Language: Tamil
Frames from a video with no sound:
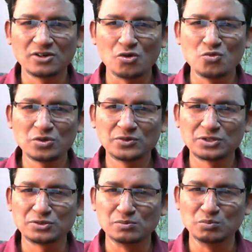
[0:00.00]

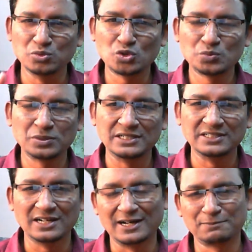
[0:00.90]
ஒவ்வொருவருக்கும் பொறுப்பை
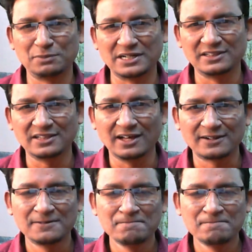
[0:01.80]
அர்ப்பணித்தார்